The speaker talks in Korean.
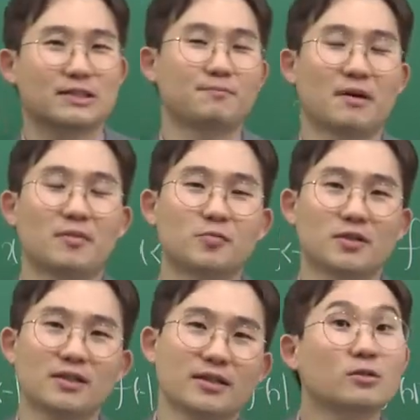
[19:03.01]
집합의
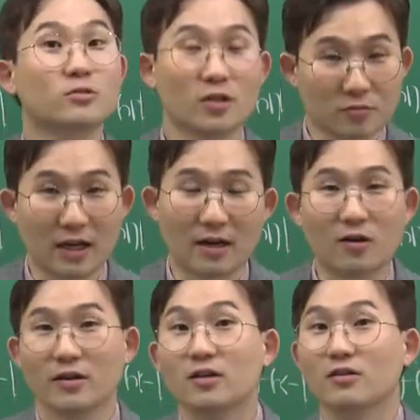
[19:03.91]
분할, 자연수의 분할
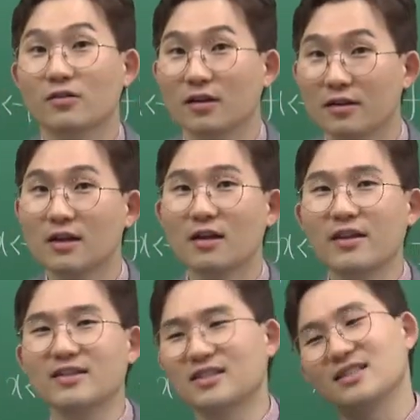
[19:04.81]
이런 것들.
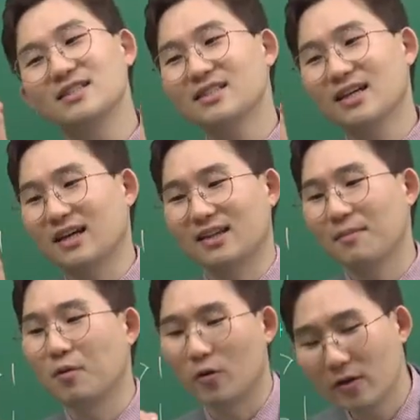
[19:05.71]
근데 이제 진짜
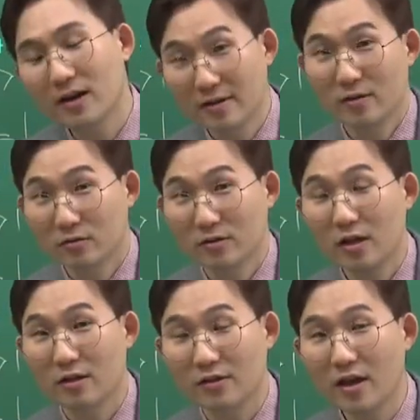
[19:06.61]
갖다 버려야 할 내용들이
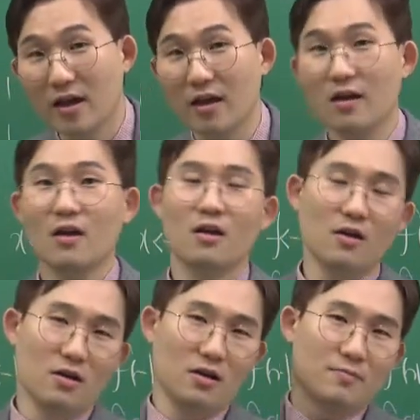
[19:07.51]
있는데
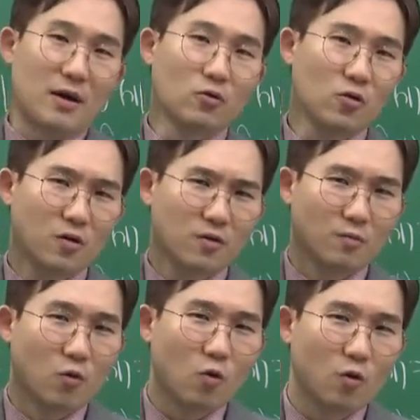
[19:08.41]
바로
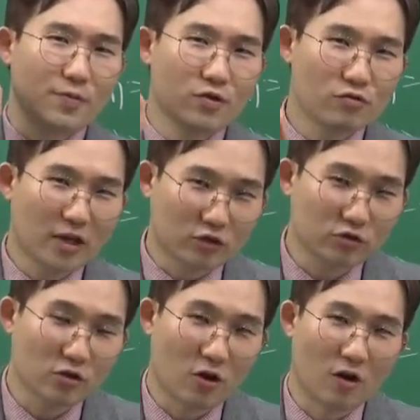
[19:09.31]
모 비율의
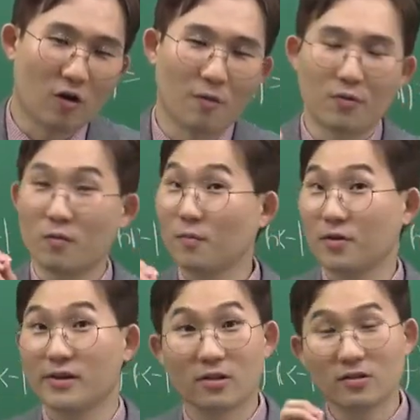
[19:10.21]
추정, 표본
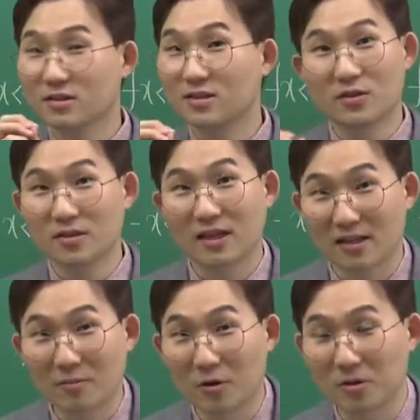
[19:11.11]
비율 이런 건 진짜 완전히
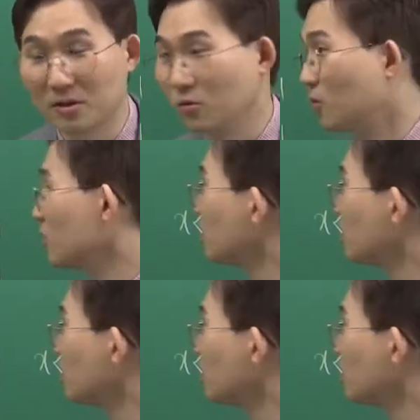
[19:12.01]
갖다 버려야 되고